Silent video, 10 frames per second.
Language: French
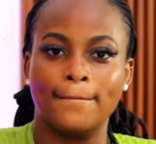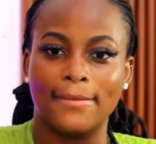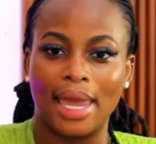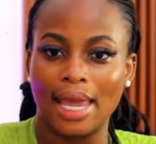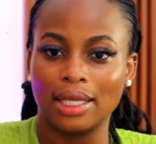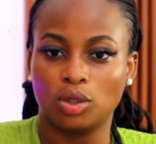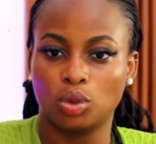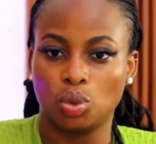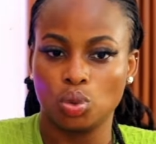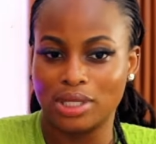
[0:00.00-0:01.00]
Mais
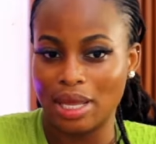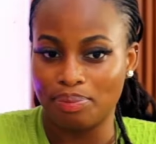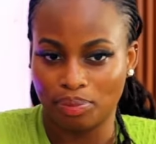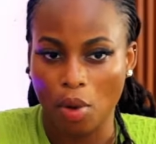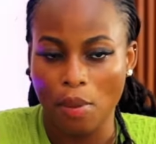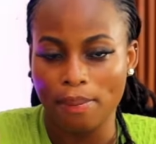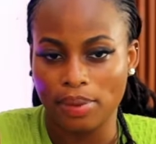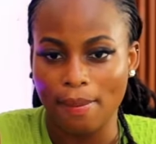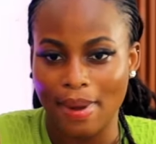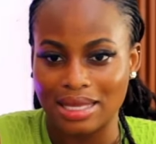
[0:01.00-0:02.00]
tout s'est quand
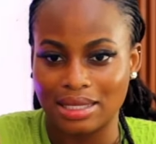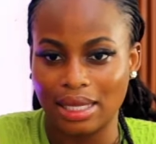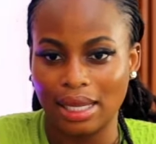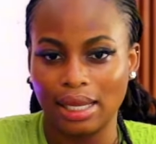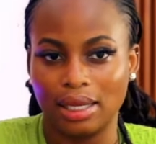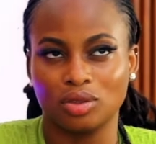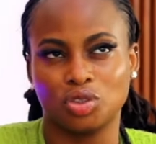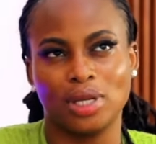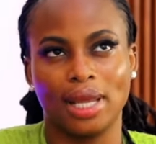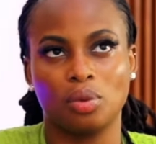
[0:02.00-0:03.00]
même bien passé.
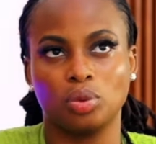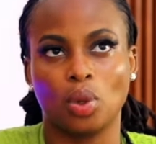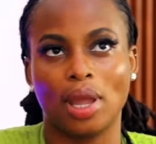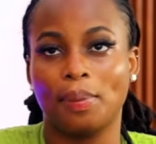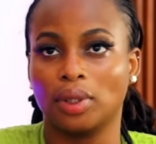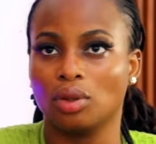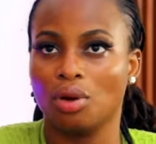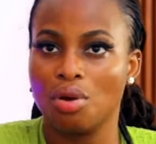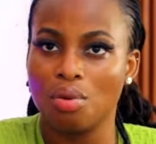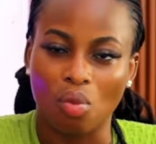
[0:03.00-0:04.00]
Je l'ai côtoyé
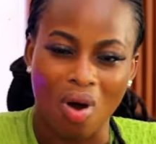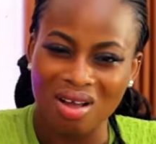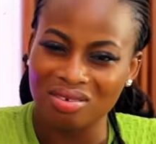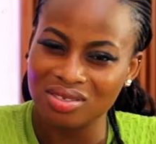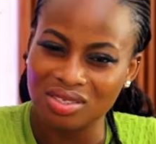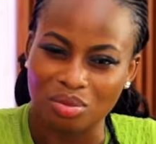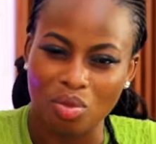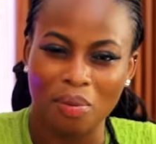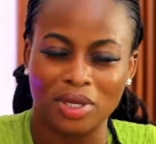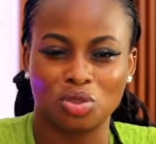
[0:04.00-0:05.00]
pendant un mois
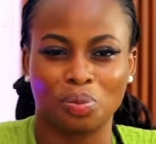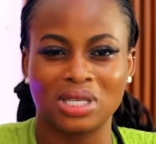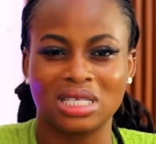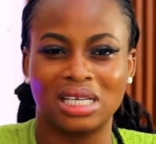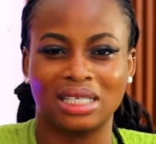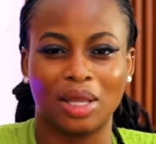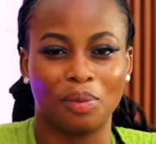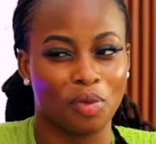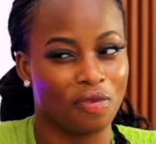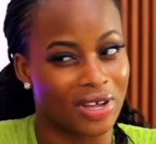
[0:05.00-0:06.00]
seulement, mais je pense qu'il
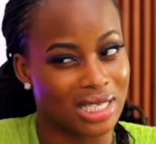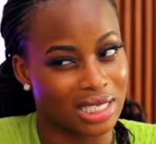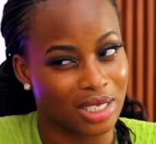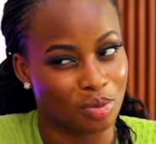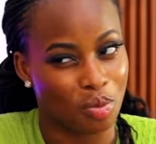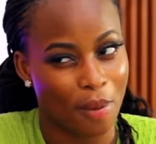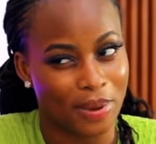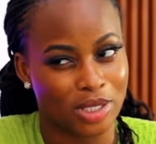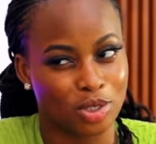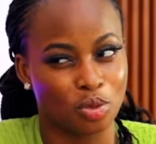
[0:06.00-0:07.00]
était un peu fatigué de
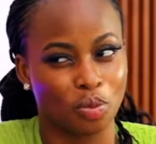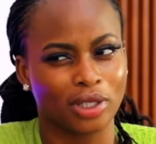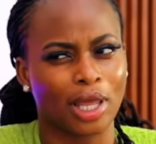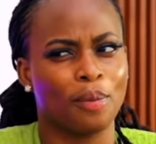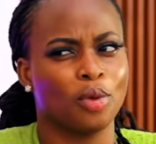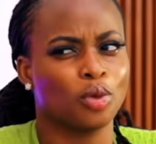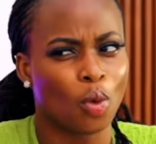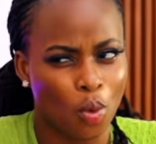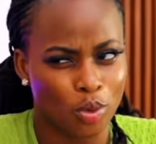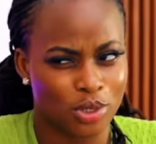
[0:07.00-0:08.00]
moi parce que je montrais un peu
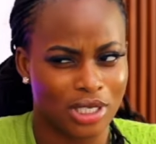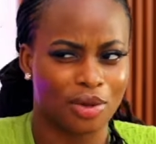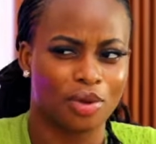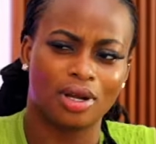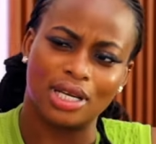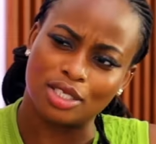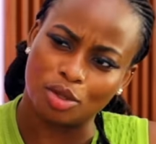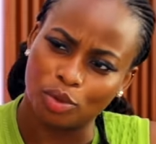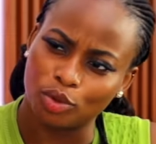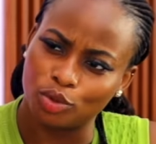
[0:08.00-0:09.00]
trop. Tu sais que quand
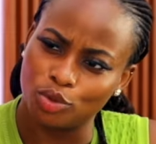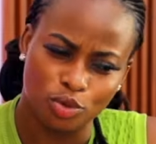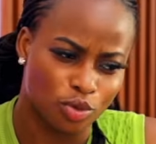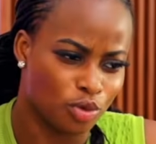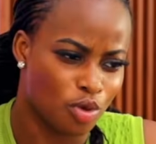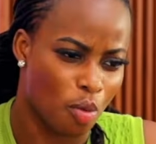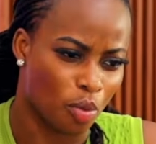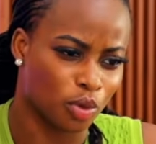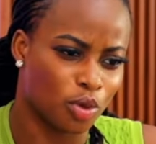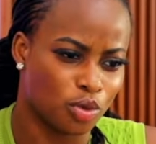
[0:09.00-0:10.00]
les hommes, tu, leur
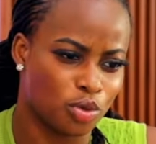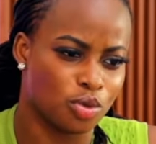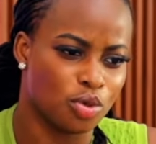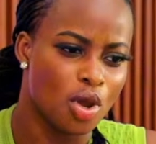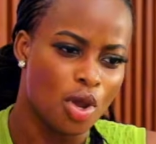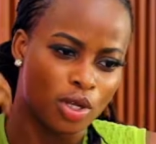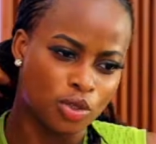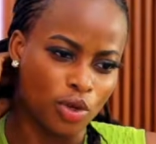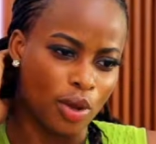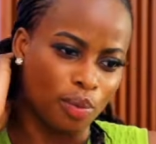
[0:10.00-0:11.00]
montres que tu,
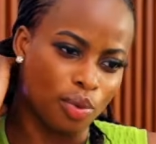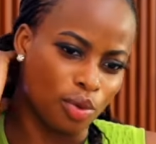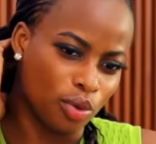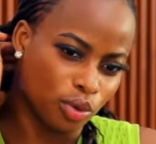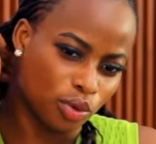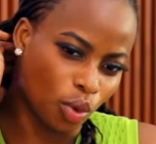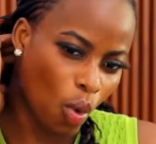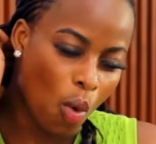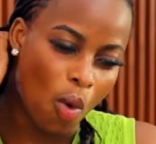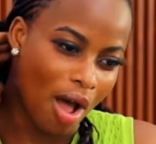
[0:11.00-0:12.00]
tu es un peu
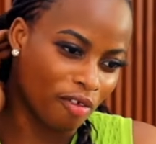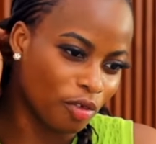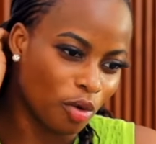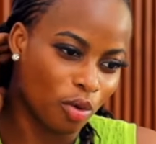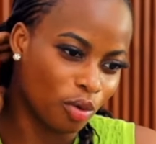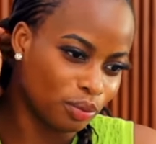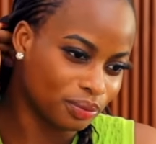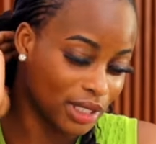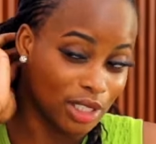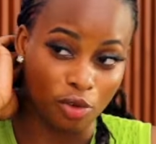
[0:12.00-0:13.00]
trop à
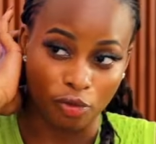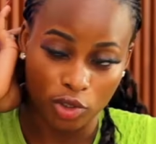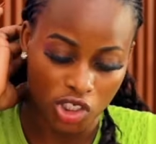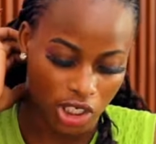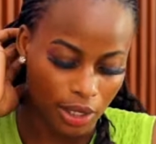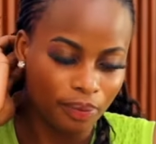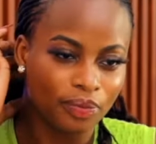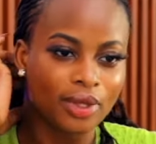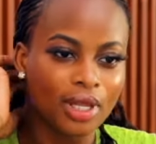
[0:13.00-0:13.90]
fond, ils te font chier.